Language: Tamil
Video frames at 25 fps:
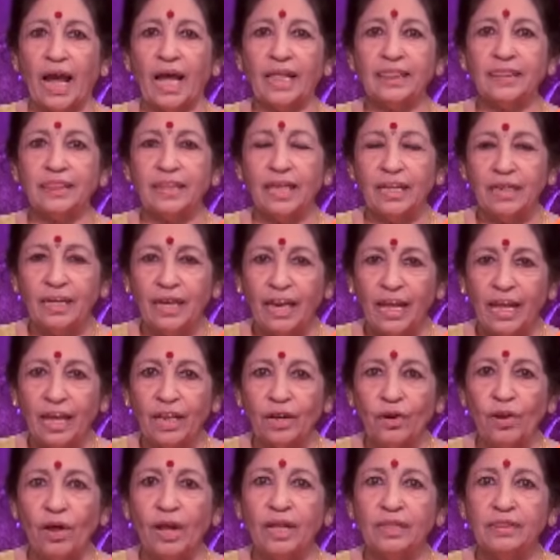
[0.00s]
அத்தனை
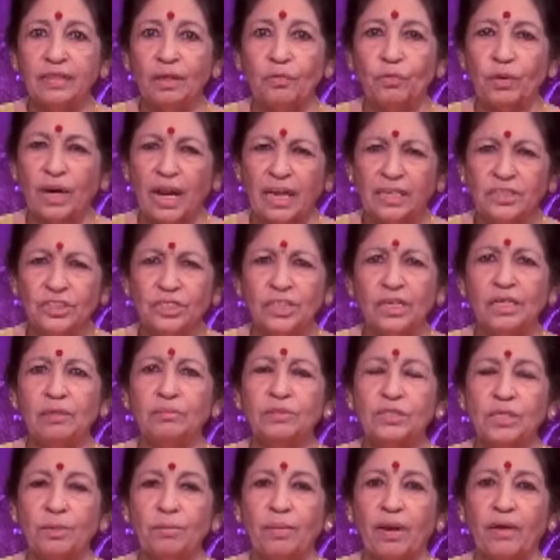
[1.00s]
நேரம் அந்த ஒரு அஞ்சு
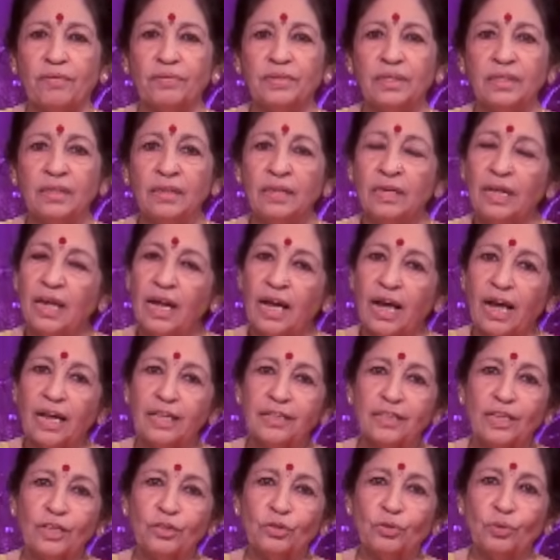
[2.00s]
நிமிஷமாவது
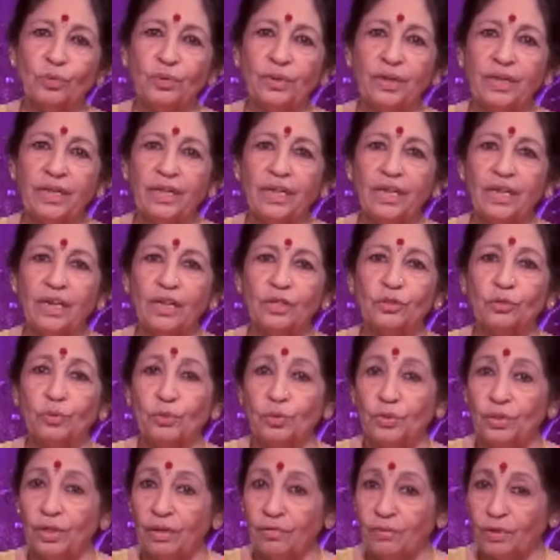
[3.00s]
அந்த துண்டு
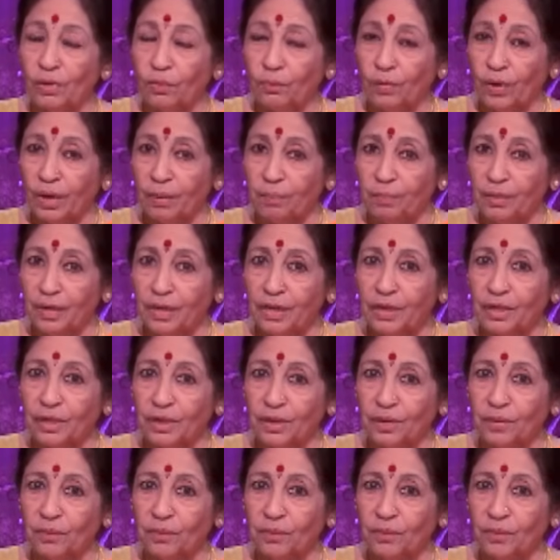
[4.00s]
ஈரத்துண்டு அவங்க உடம்பில்
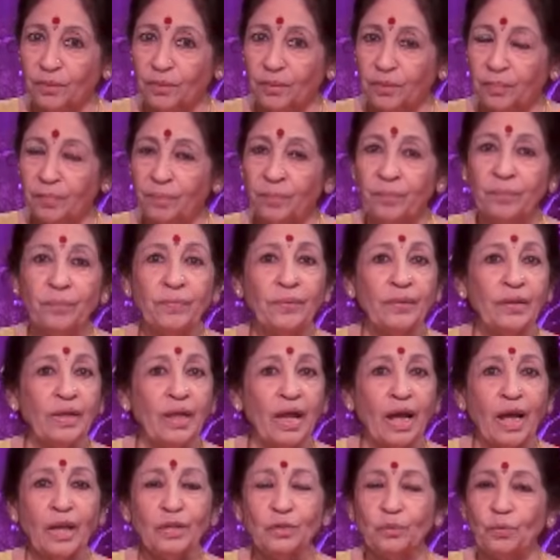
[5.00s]
இருக்கணும்
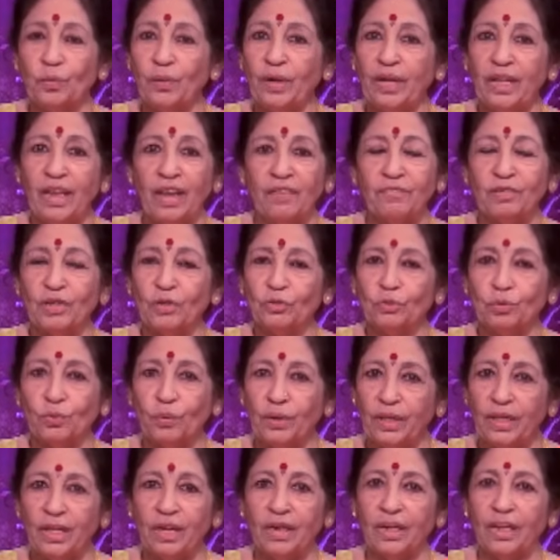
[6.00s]
அதுக்குள்ளேயே அவங்க
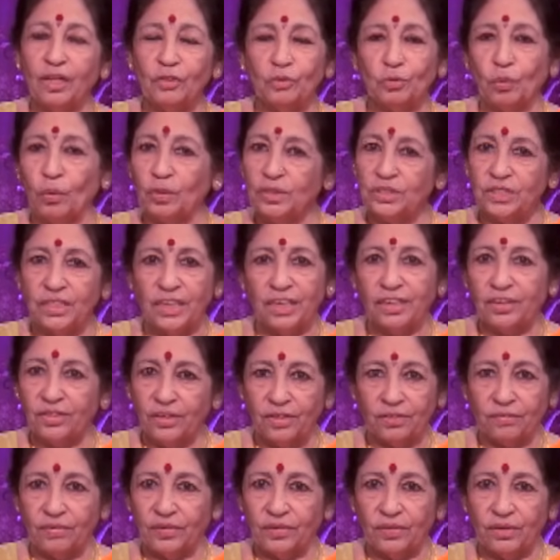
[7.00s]
துணியெல்லாம் தோச்சி
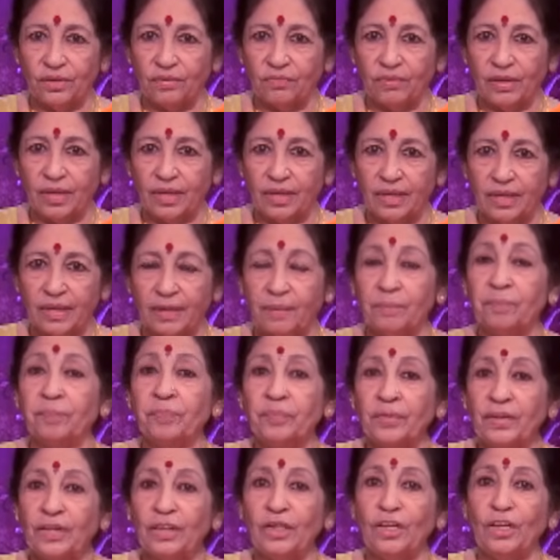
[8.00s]
எடுத்துகிட்டு வந்துடுவாங்க
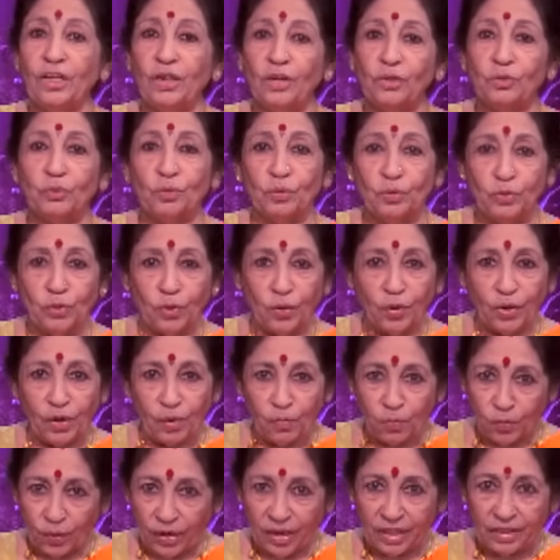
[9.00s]
ஈரத்துண்டோடு
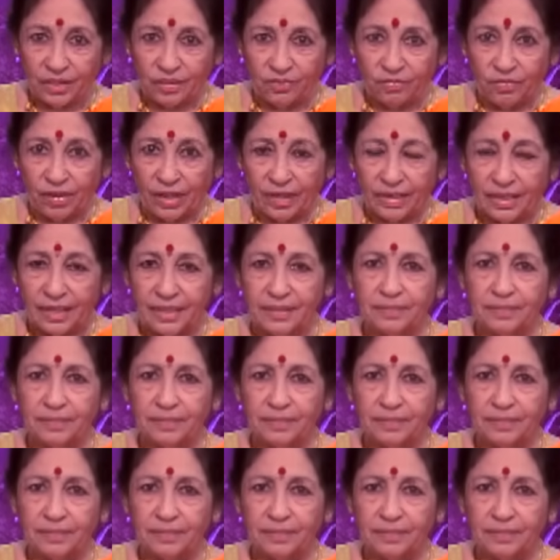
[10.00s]
உணத்துவாங்க